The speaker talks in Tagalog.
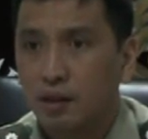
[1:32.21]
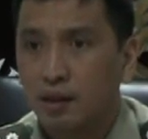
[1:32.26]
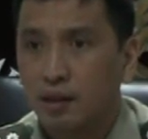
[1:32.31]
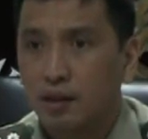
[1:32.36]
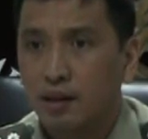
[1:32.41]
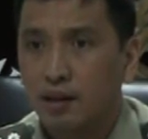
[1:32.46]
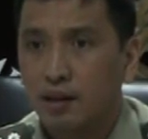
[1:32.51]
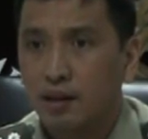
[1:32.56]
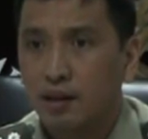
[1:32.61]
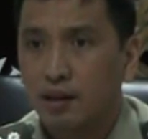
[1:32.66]

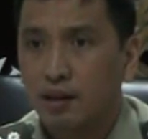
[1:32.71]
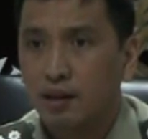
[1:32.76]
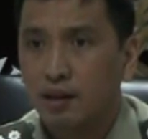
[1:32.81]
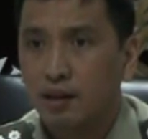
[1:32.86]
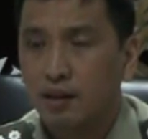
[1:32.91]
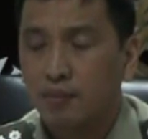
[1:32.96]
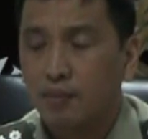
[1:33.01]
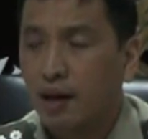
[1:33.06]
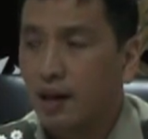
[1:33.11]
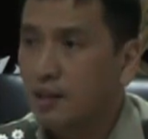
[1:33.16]
Uh,
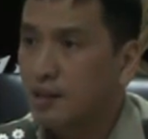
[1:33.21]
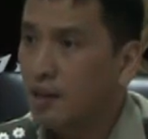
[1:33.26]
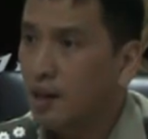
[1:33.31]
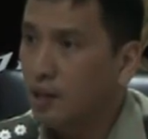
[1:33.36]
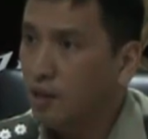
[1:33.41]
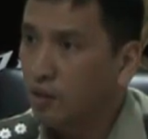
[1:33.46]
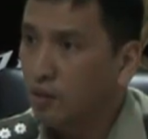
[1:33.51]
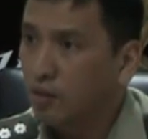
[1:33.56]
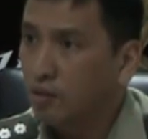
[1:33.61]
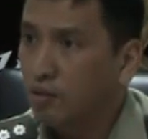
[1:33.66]
maasahan
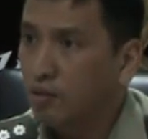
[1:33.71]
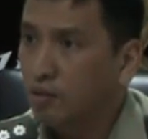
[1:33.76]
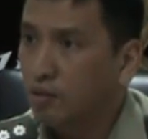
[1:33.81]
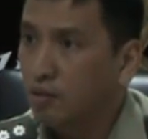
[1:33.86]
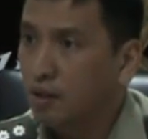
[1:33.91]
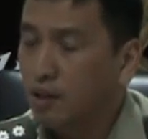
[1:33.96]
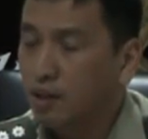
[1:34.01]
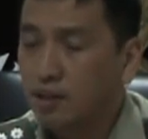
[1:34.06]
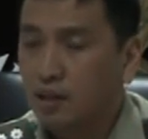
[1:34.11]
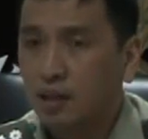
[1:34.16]
nyo
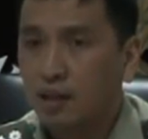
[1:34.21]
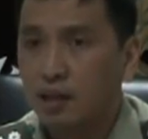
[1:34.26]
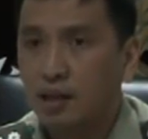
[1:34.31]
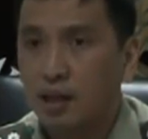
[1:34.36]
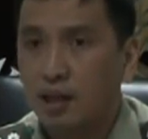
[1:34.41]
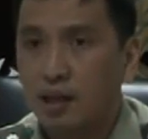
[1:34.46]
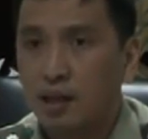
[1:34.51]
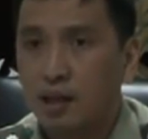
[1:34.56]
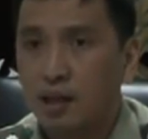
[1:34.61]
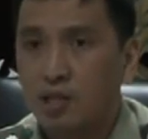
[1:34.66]
ang
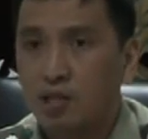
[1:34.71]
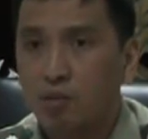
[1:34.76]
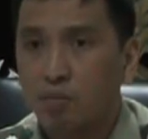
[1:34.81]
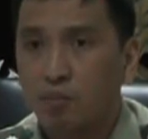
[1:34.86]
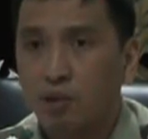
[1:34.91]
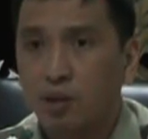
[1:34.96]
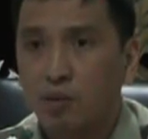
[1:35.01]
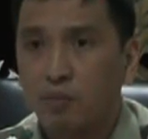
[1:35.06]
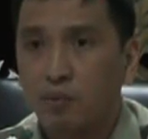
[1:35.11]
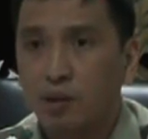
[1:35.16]
sandataan lakas ng
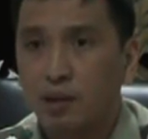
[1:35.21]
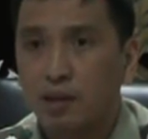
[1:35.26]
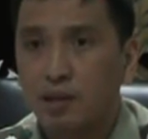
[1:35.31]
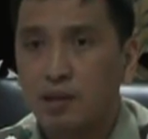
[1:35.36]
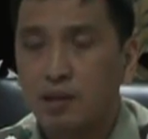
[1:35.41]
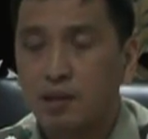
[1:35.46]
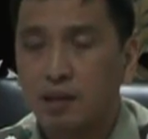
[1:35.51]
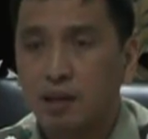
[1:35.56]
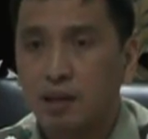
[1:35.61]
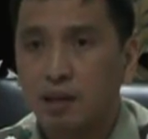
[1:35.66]
Pilipinas
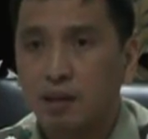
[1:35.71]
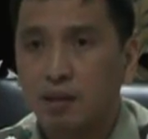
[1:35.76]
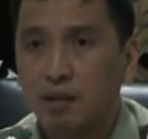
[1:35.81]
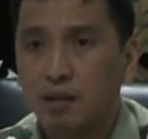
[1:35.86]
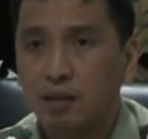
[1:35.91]
na